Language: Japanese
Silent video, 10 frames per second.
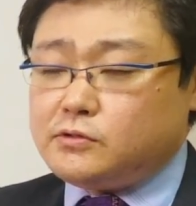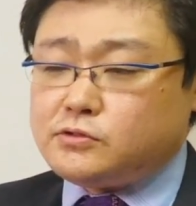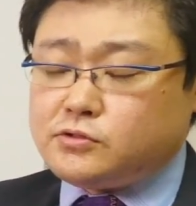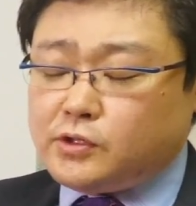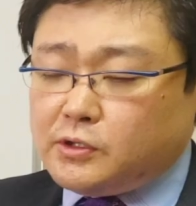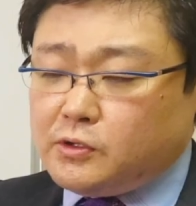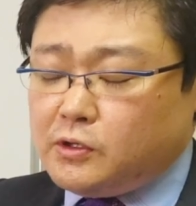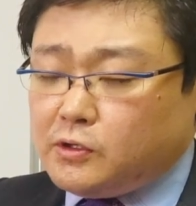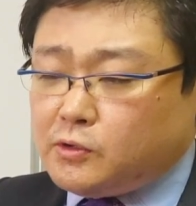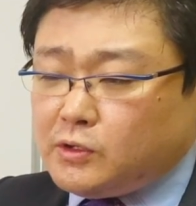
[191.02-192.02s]
それ
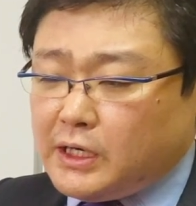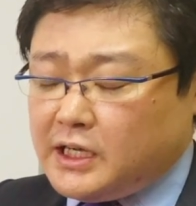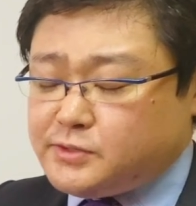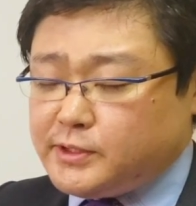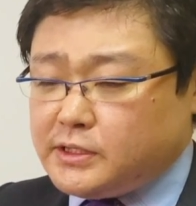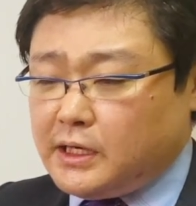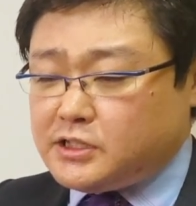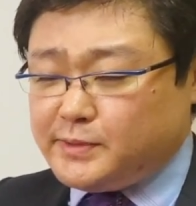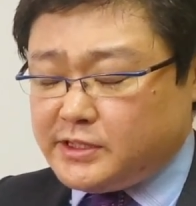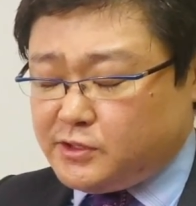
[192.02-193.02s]
を今回初めて
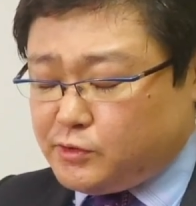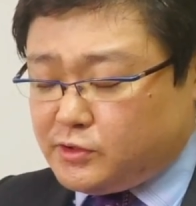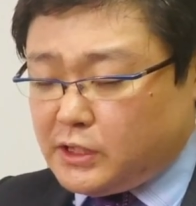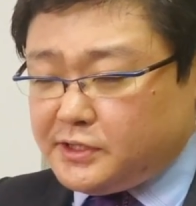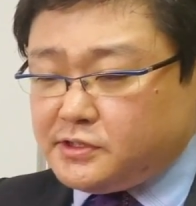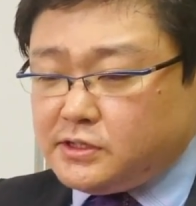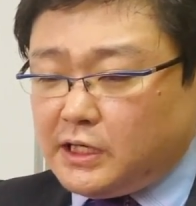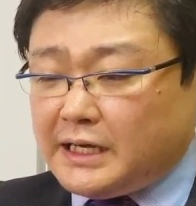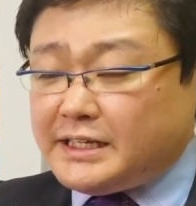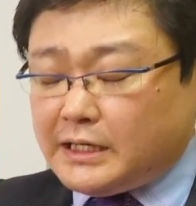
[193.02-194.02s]
初めてというかです
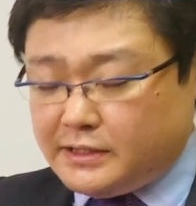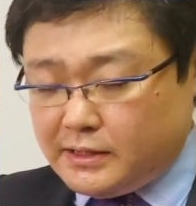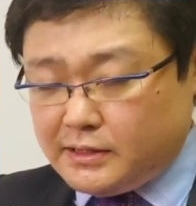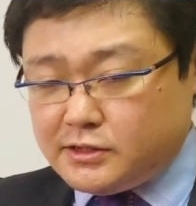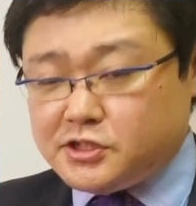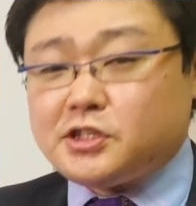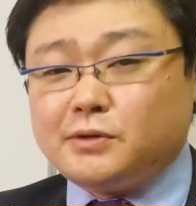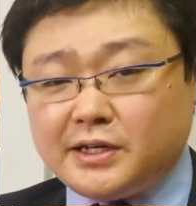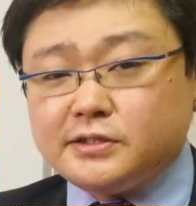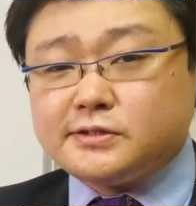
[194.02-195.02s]
ね明らかにしてる
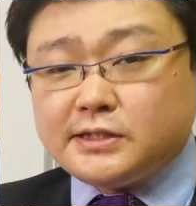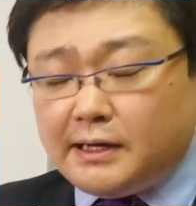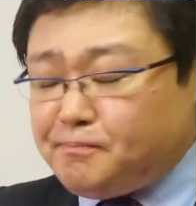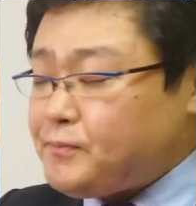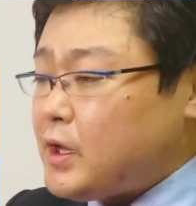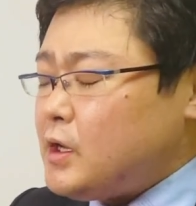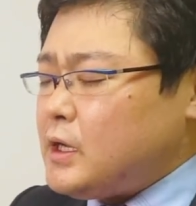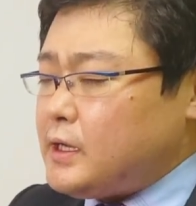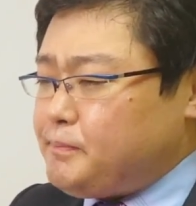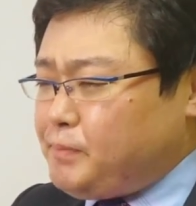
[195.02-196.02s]
わけですが
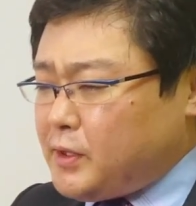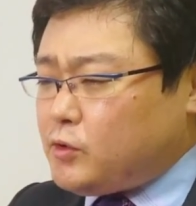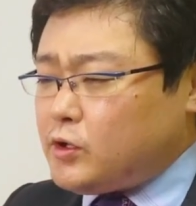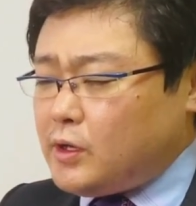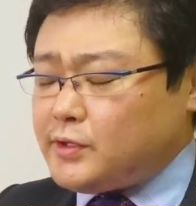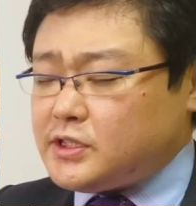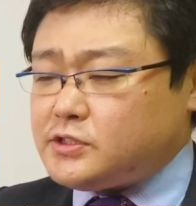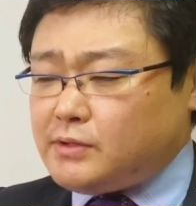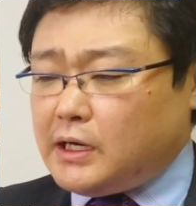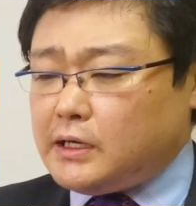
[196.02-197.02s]
やっぱりこれは
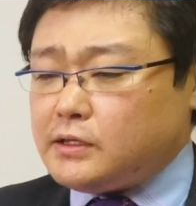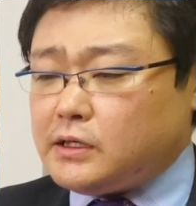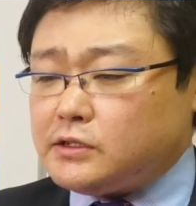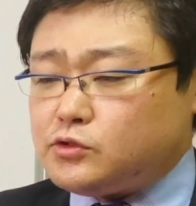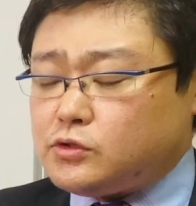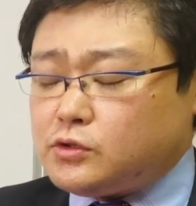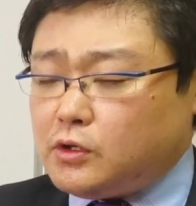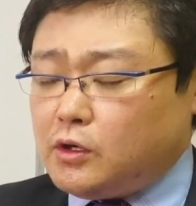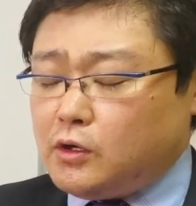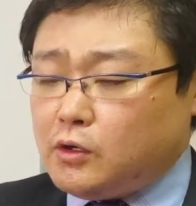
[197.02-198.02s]
私はちょっ
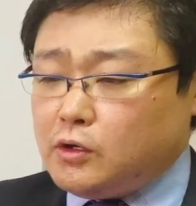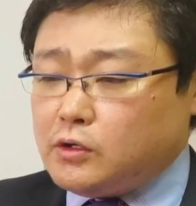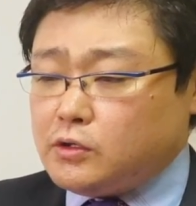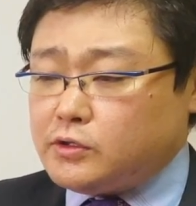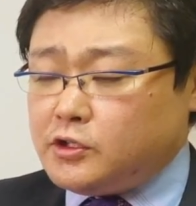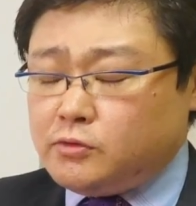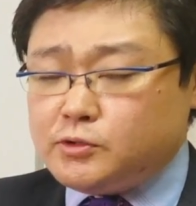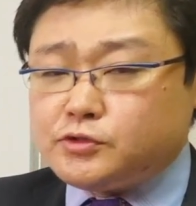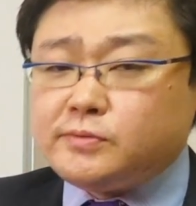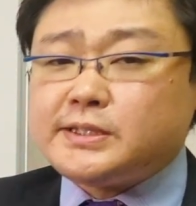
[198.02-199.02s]
と日本
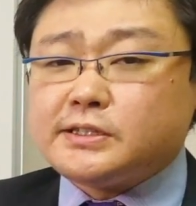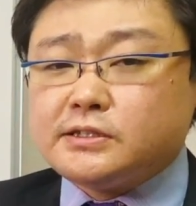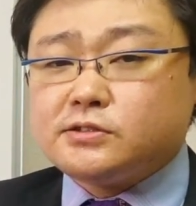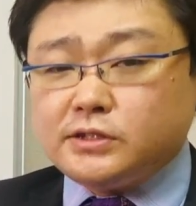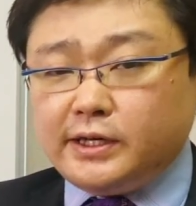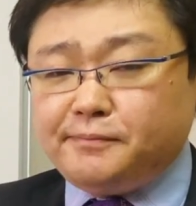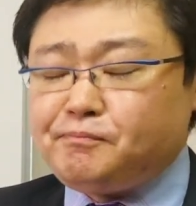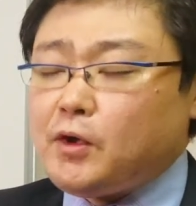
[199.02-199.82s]
も含めてですね